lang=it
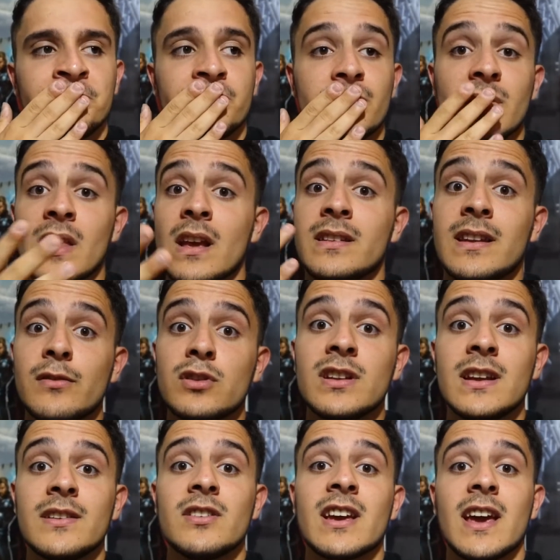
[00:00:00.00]
Mm, devo
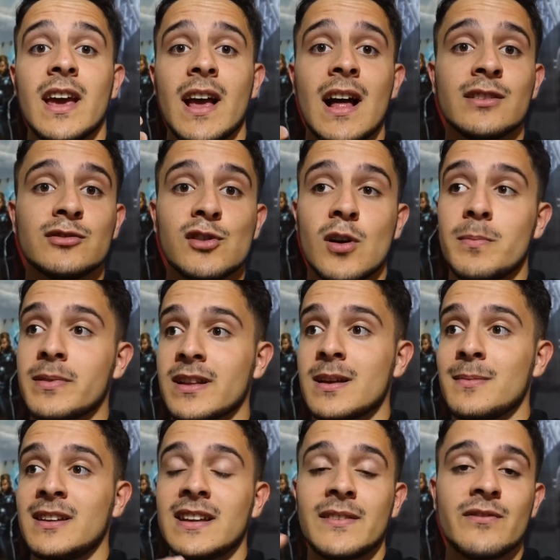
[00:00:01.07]
dirvi che andrò
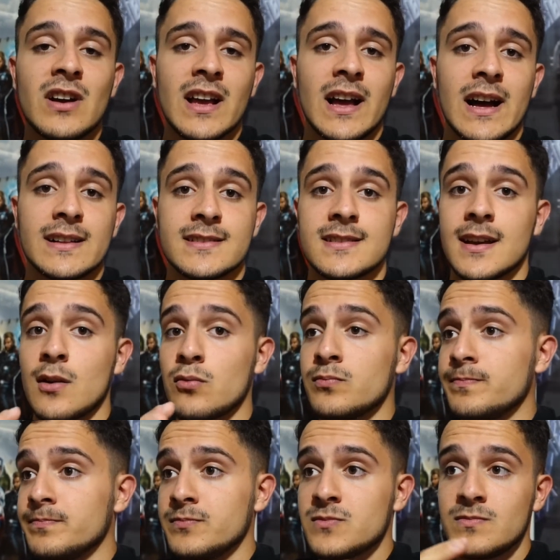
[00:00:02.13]
praticamente in vacanza
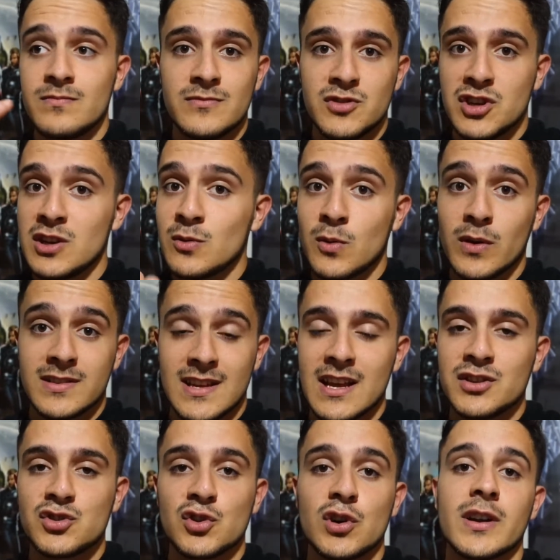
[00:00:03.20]
un 5-6
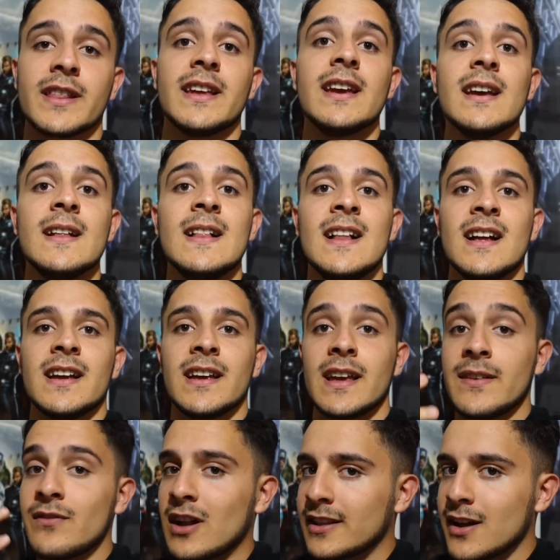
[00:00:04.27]
giorni eh,
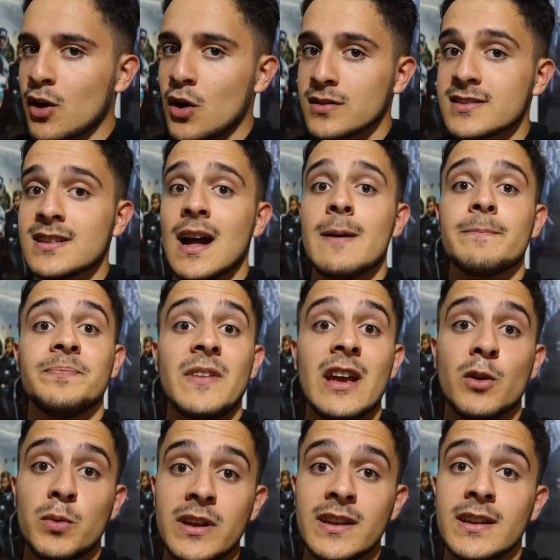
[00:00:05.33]
in Val d'Aosta e
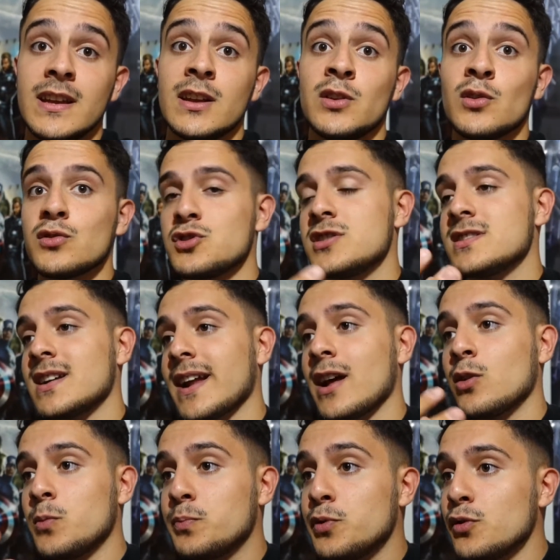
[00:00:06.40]
quindi non ci
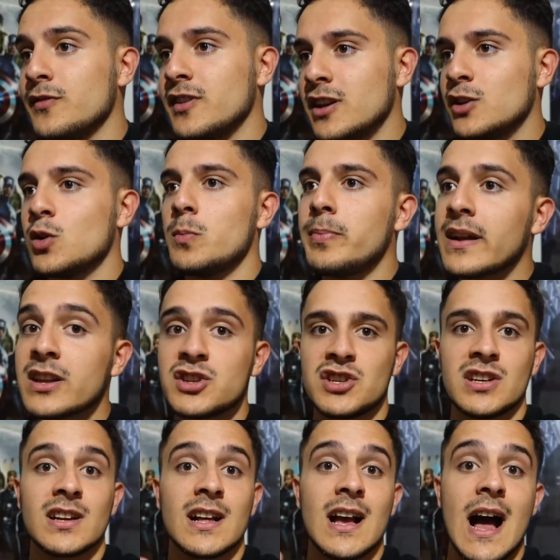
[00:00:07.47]
saranno più video per
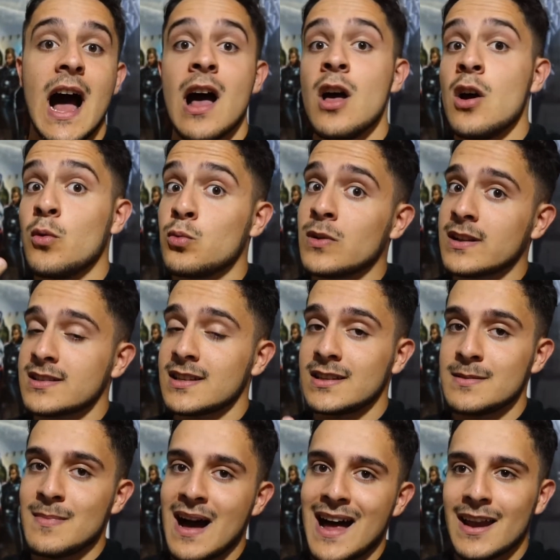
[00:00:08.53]
circa una
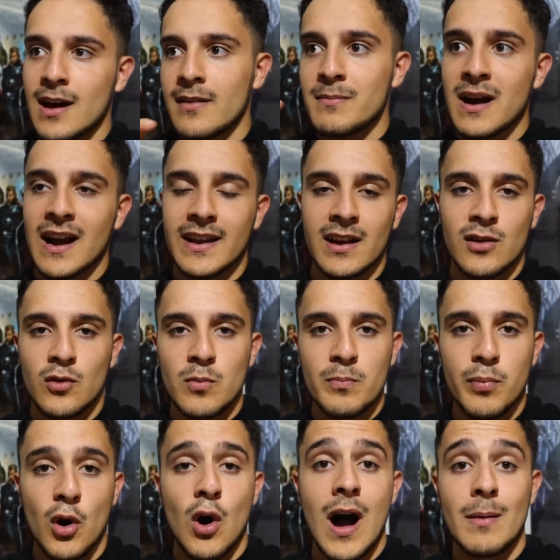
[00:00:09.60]
settimana, magari anche un
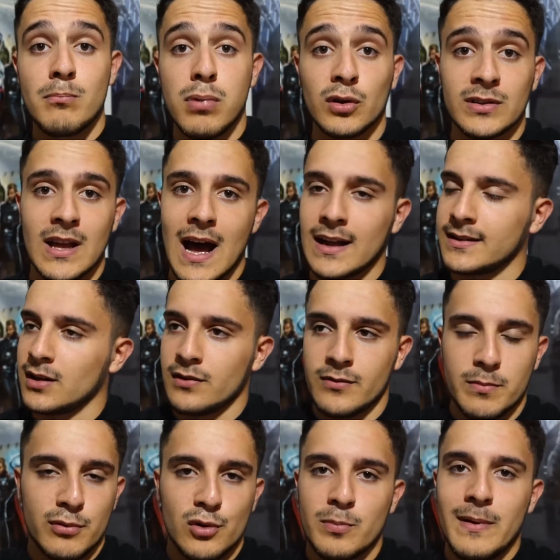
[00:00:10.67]
po' abbondante. Non vi
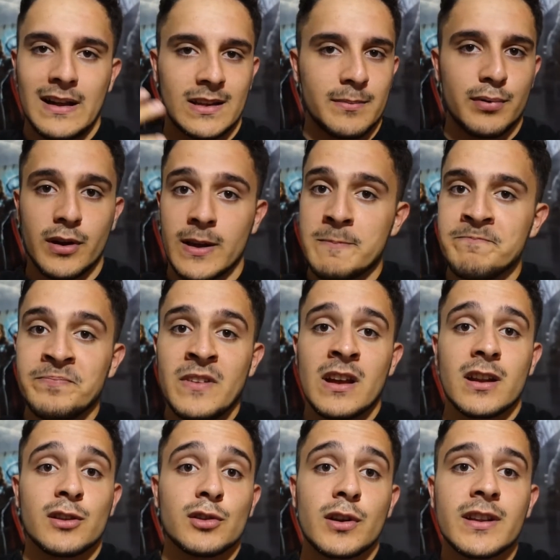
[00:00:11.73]
preoccupate, poi
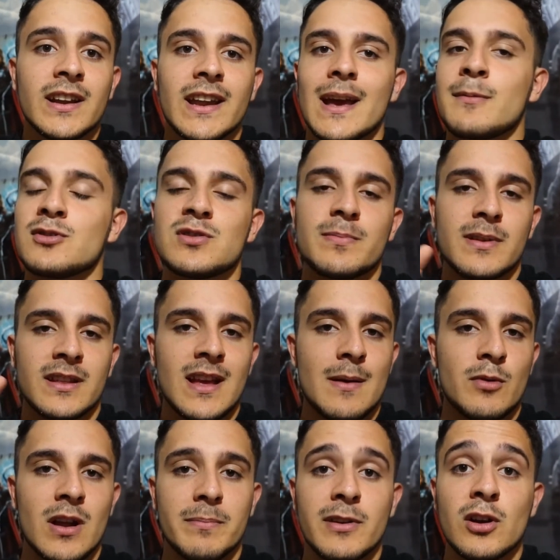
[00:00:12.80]
ritorneremo, ci
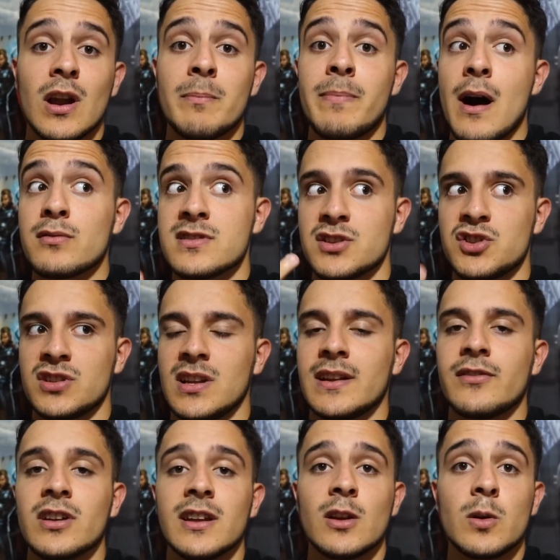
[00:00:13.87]
prendiamo una piccola pausa, ci
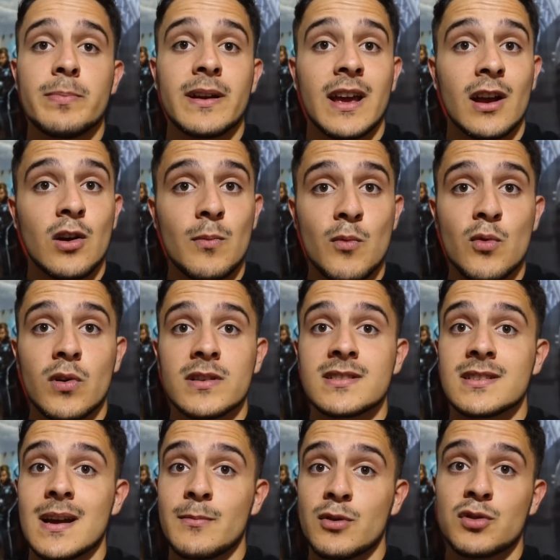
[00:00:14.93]
tenevo a dirlo perché comunque
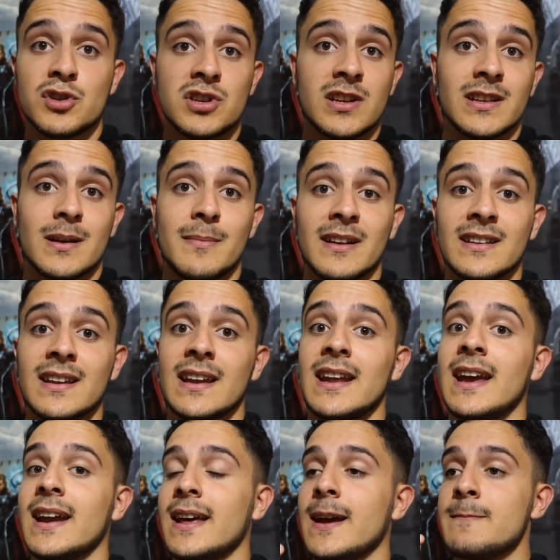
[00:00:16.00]
siamo riusciti a
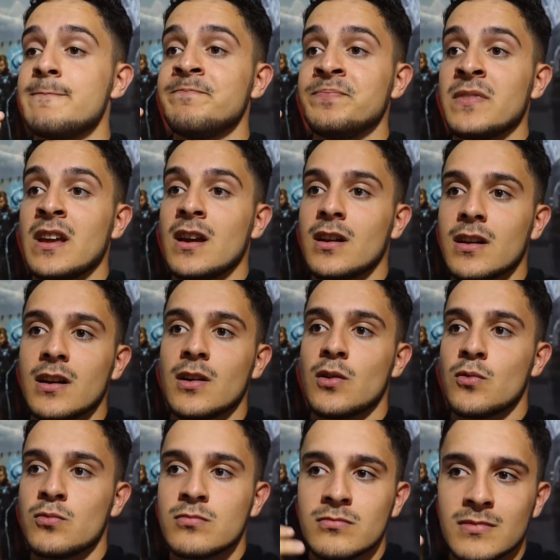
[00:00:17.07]
mantenere eh,
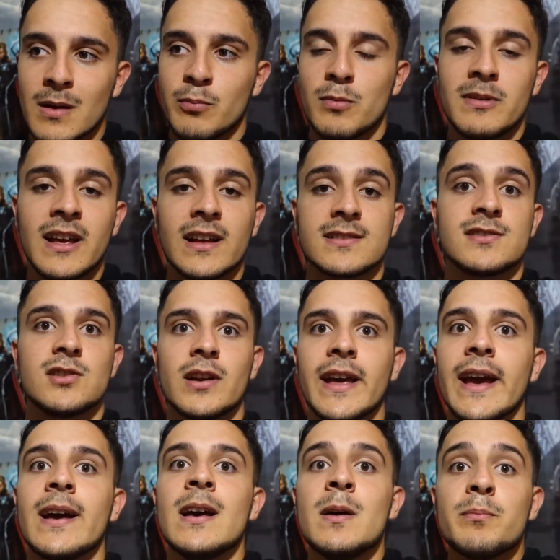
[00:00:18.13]
una
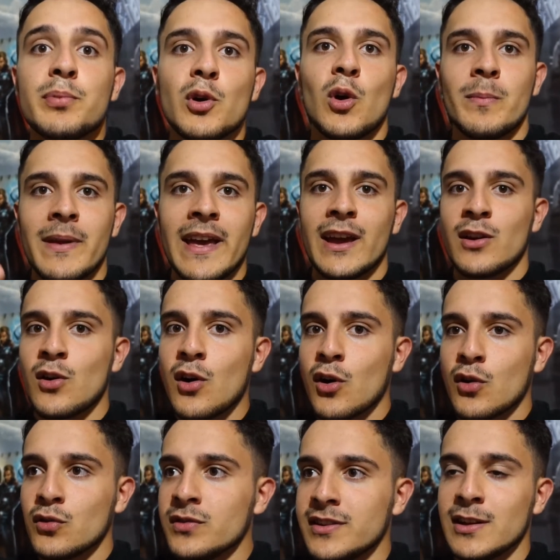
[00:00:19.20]
pubblicazione più o meno
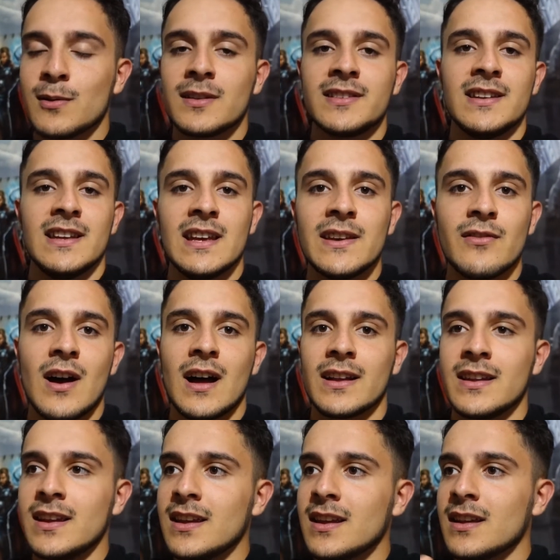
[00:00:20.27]
continuativa
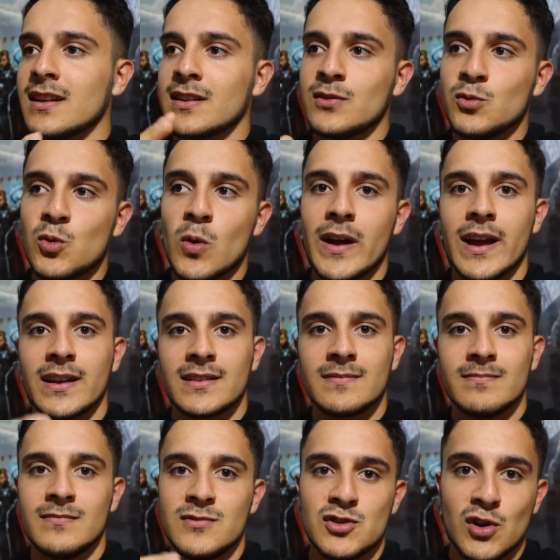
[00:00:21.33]
di due
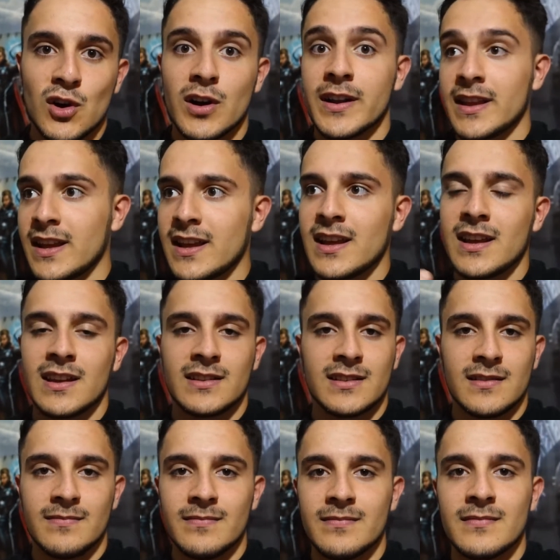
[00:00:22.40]
giorni,
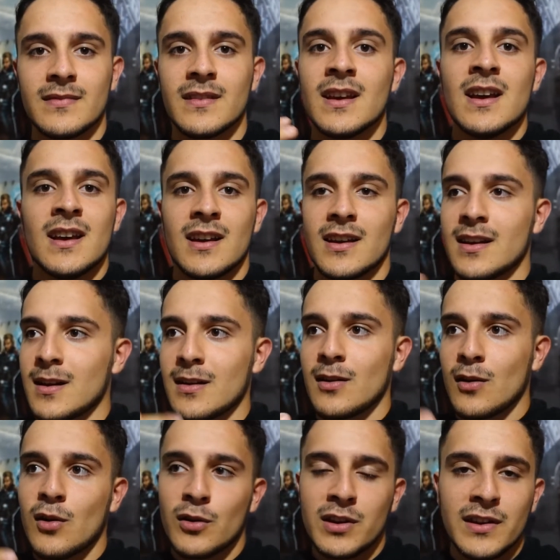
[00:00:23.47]
mh, mm, eh,
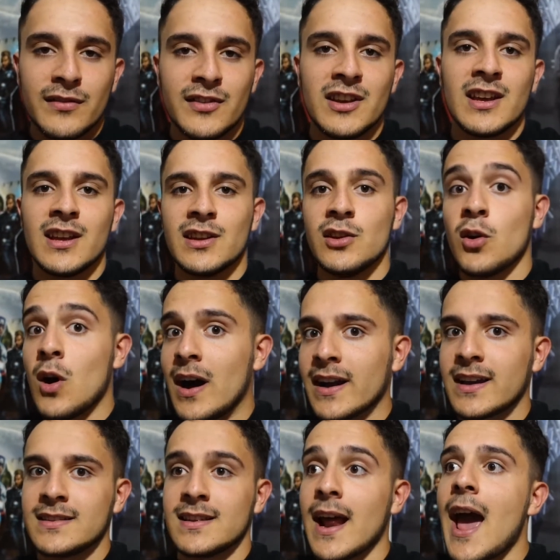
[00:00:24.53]
ogni video,
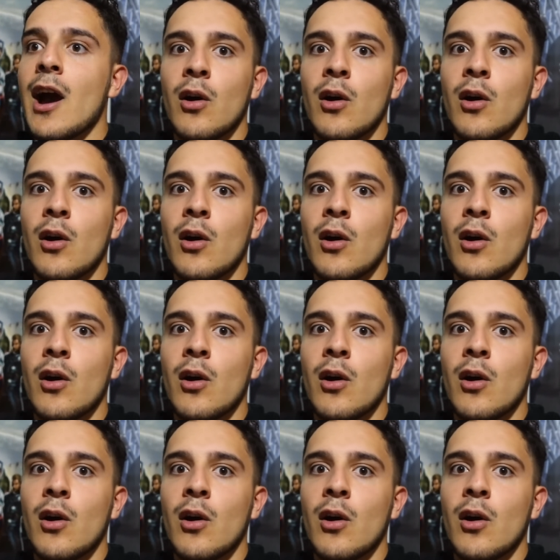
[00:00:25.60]
anche tre